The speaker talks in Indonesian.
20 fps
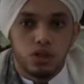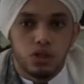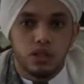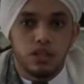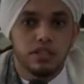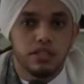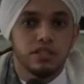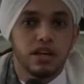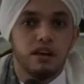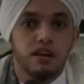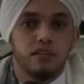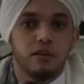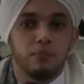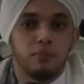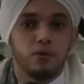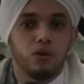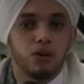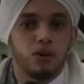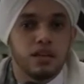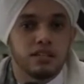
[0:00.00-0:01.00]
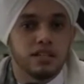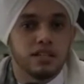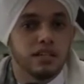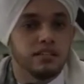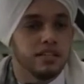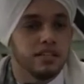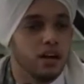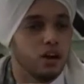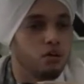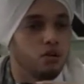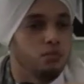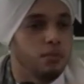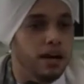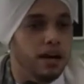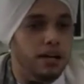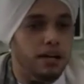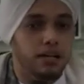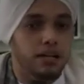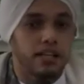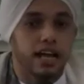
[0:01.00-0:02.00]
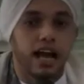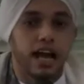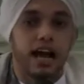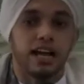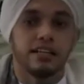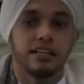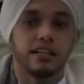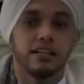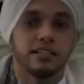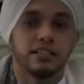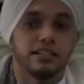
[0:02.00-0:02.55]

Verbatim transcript: Dijawab oleh Sayyidina Umar Yang ada di